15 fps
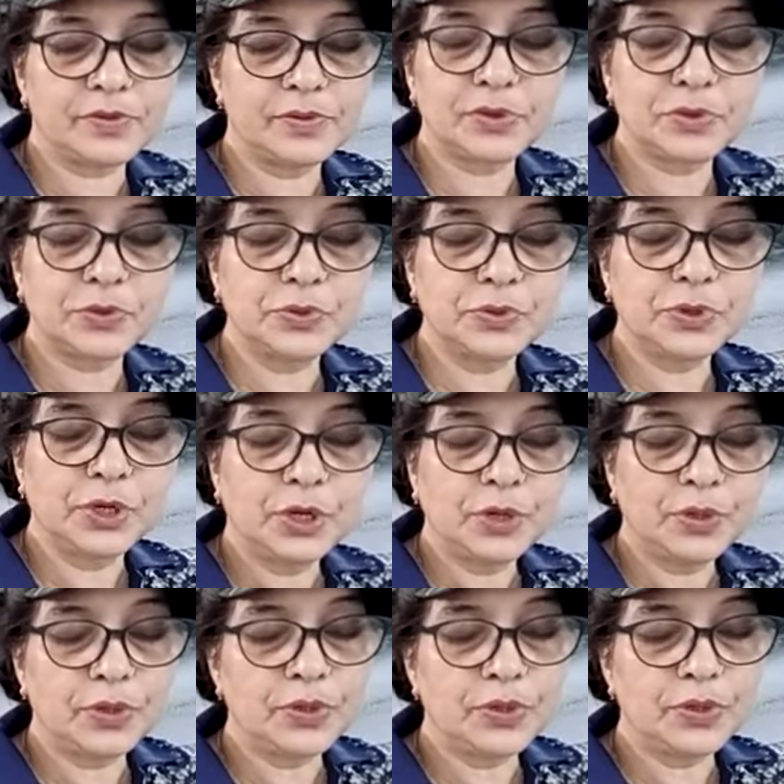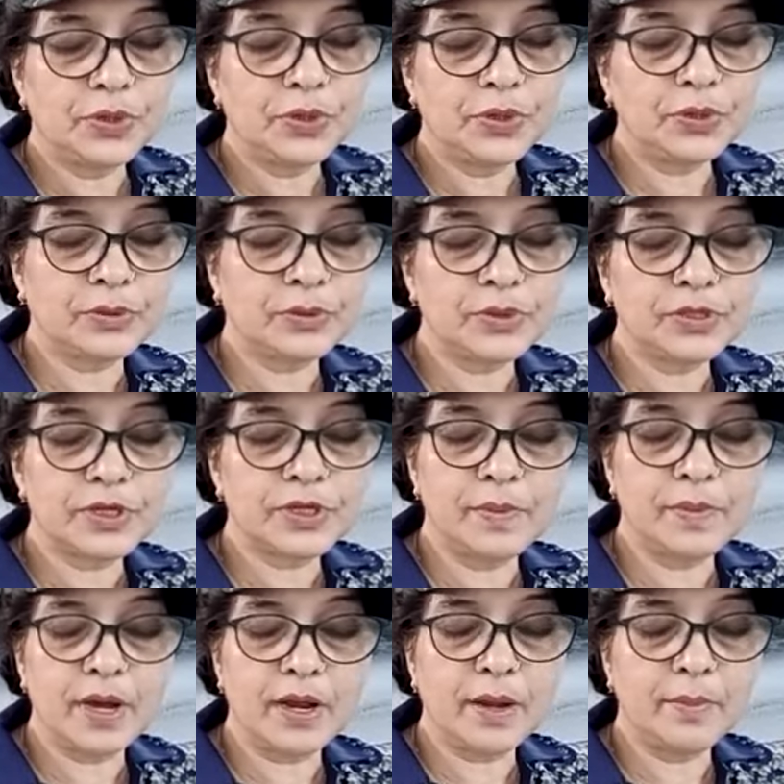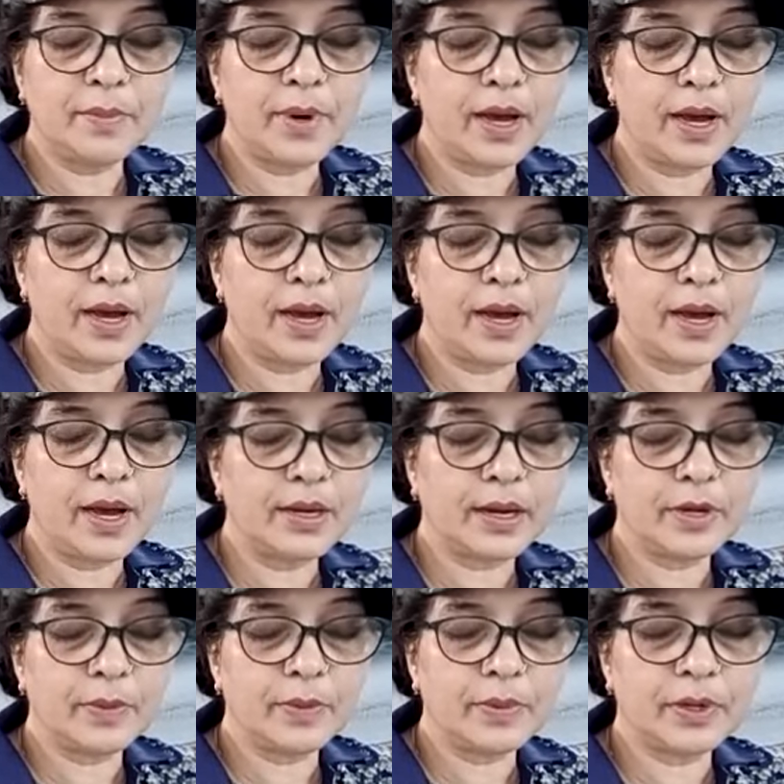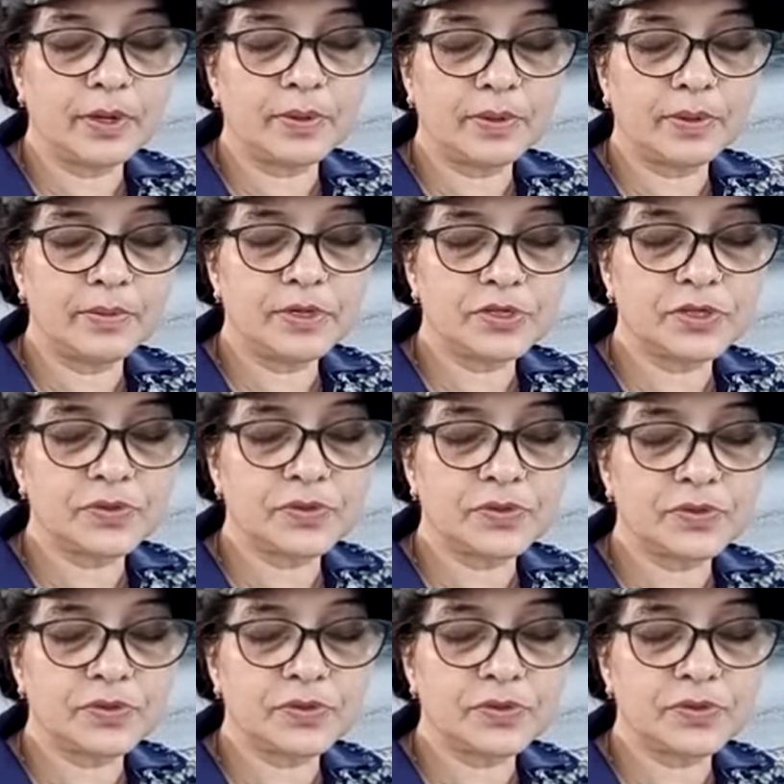छू और उनको बरकतों से माला माल कर दे मेरे पिता परमेश्वर